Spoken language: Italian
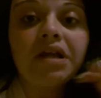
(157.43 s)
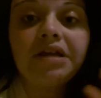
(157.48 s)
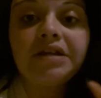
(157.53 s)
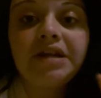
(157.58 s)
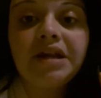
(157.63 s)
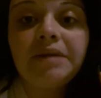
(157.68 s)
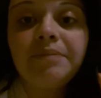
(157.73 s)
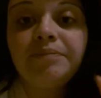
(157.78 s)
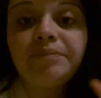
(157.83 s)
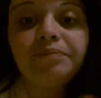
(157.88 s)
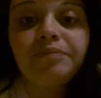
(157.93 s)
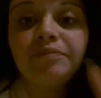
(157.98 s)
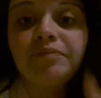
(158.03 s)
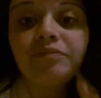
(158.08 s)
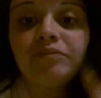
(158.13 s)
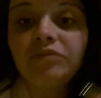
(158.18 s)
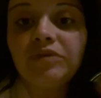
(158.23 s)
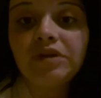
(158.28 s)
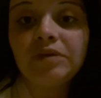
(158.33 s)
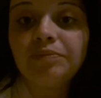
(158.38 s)
nel
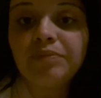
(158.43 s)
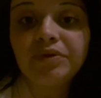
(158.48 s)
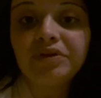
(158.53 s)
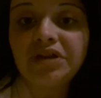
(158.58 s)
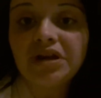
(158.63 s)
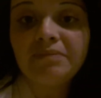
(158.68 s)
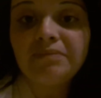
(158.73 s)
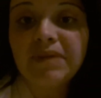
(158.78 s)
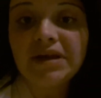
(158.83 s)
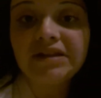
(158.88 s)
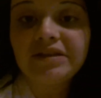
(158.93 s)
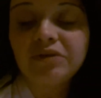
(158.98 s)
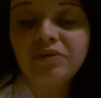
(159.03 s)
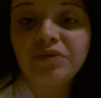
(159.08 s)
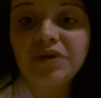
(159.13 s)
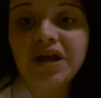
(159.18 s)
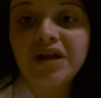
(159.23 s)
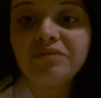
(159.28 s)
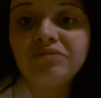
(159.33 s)
vi potrei mettere una,